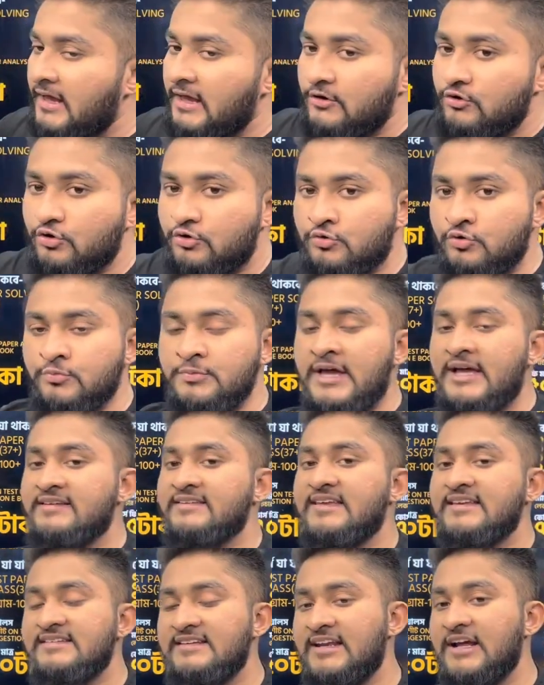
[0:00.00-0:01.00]
তো তুমি
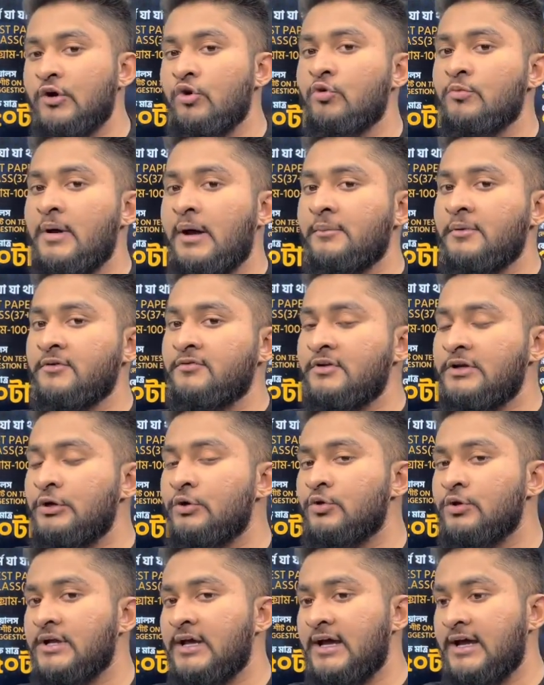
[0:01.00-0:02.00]
আজকে যেটা করবা আমার
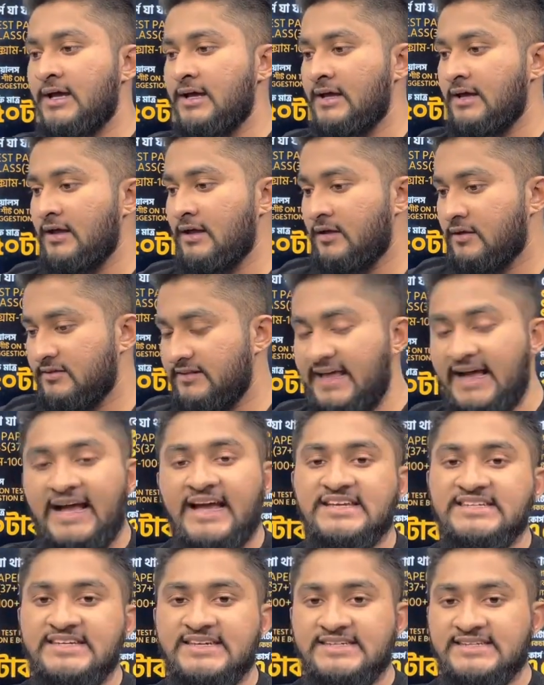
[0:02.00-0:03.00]
ভিডিওটা দেখা
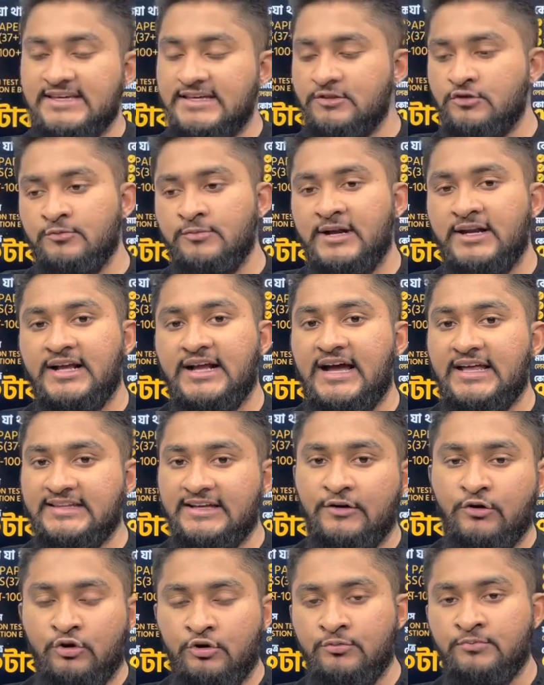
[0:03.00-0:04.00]
শেষে তুমি একটা খাতা
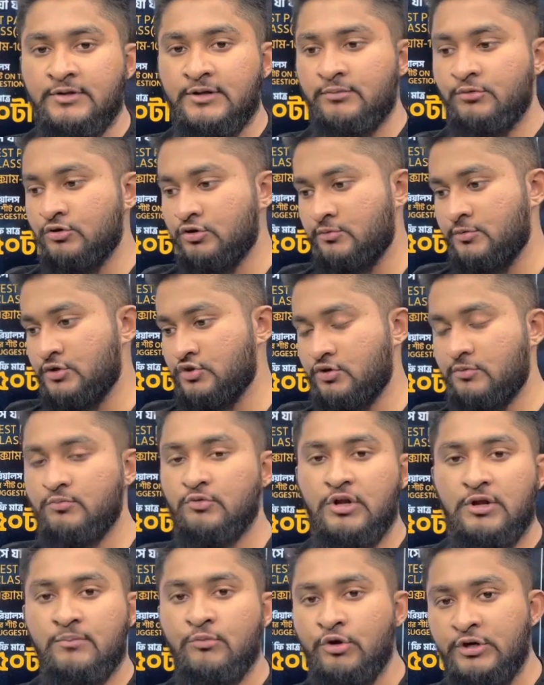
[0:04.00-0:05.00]
কলম এবং তোমার
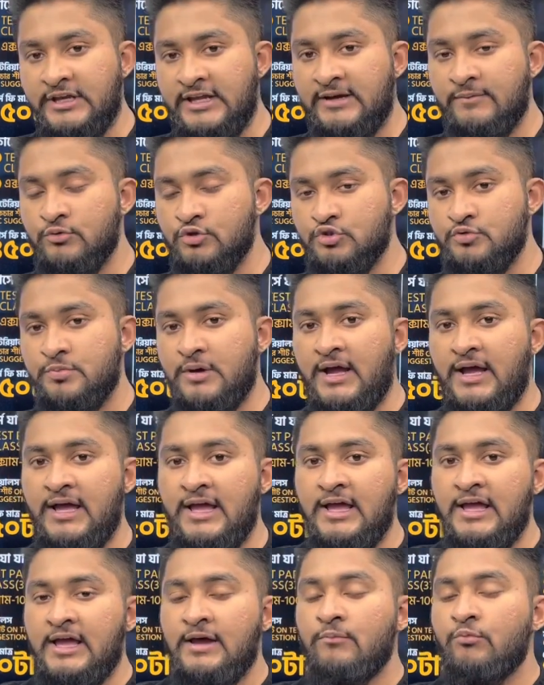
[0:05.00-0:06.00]
সবগুলো বই নিয়ে বসবা
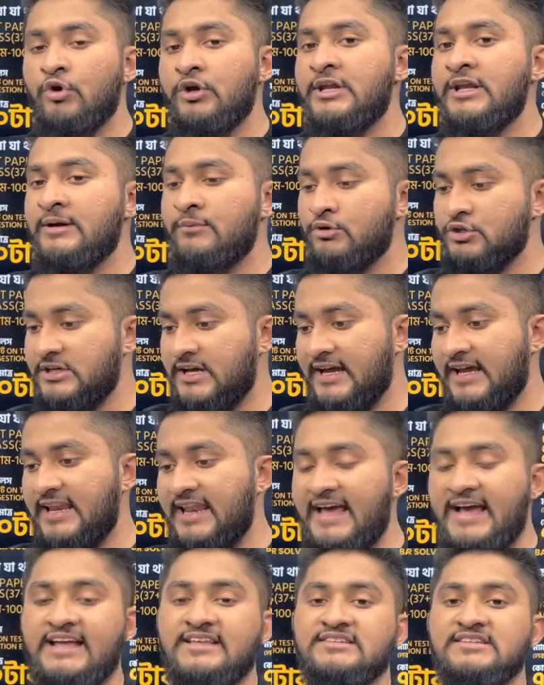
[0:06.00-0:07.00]
বই নিয়ে বসে আগে
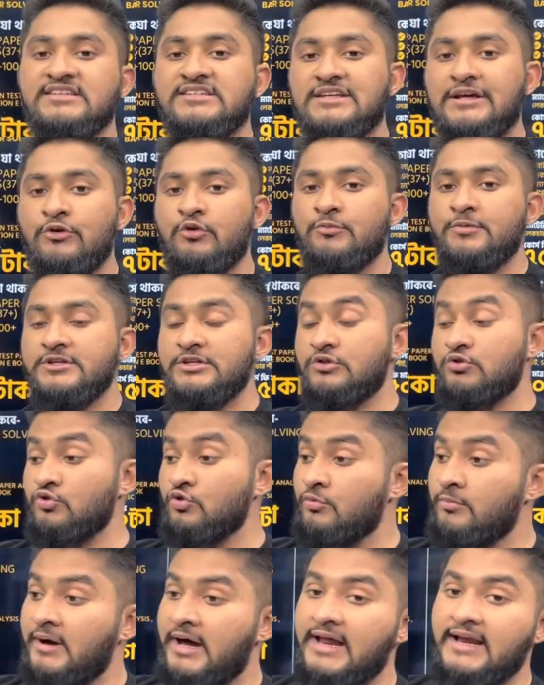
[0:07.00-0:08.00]
লেখার চেষ্টা করবে যে
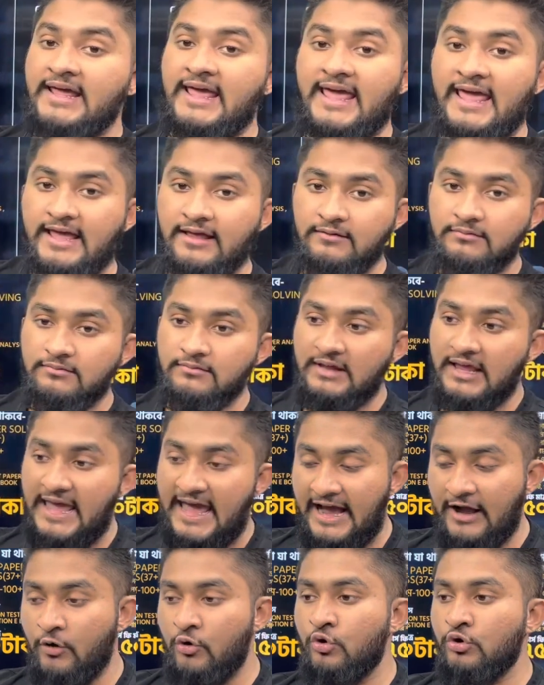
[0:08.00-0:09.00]
তোমার
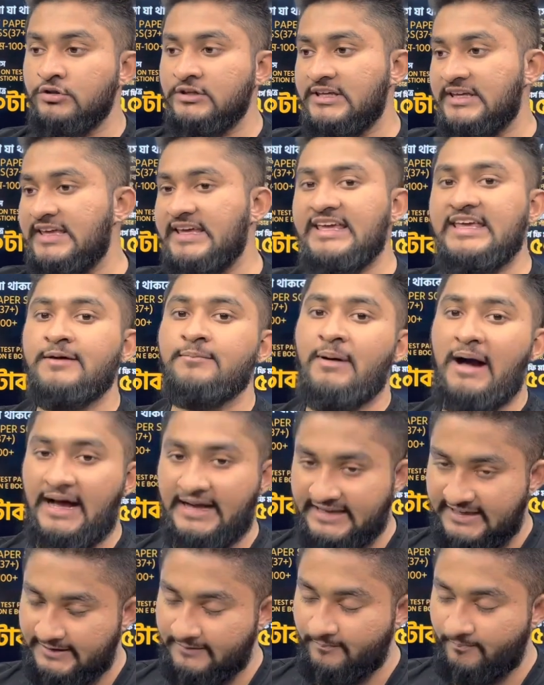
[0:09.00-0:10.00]
এখন কি কি
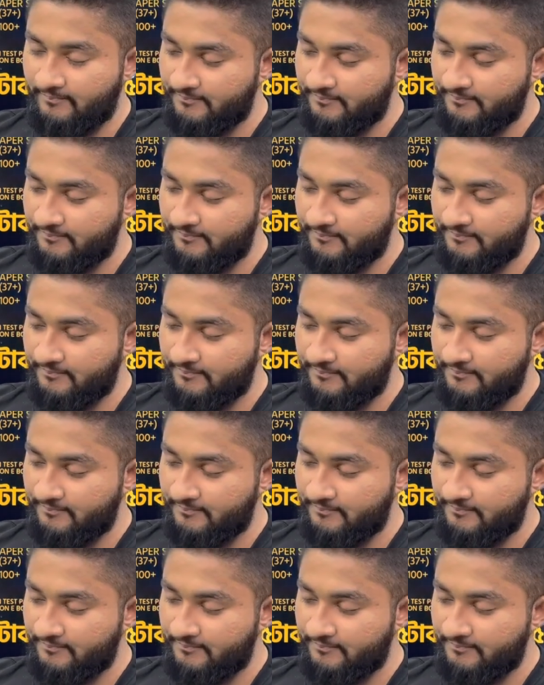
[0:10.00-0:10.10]
বাকি